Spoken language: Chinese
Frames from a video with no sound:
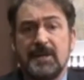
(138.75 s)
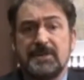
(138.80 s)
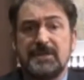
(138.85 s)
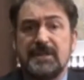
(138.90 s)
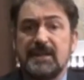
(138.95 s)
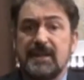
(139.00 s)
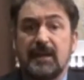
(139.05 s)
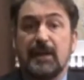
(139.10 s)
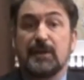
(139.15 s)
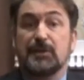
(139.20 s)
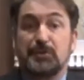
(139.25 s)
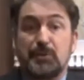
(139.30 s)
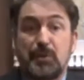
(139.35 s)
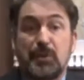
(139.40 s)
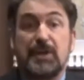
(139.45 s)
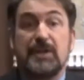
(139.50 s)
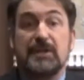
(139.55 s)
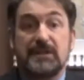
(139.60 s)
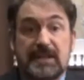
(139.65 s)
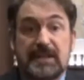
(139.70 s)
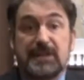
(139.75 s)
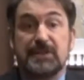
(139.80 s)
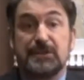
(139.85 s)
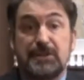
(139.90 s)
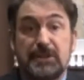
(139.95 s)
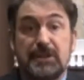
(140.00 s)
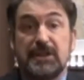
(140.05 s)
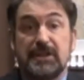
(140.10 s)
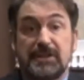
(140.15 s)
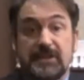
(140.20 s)
是一个对你
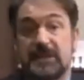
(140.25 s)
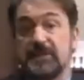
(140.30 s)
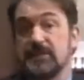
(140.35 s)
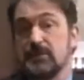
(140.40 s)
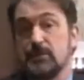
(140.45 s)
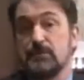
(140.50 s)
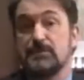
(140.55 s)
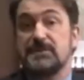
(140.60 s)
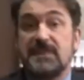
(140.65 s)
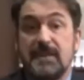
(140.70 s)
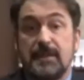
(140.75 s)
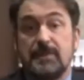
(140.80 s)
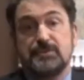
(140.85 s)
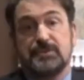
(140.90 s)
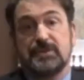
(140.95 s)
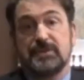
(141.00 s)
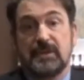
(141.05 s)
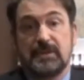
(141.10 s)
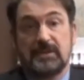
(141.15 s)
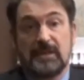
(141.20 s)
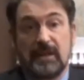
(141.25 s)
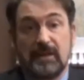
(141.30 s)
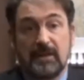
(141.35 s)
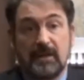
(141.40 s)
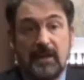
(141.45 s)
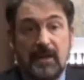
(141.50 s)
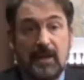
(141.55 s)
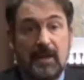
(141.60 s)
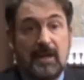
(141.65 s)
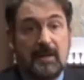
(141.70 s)
个人有兴趣的人，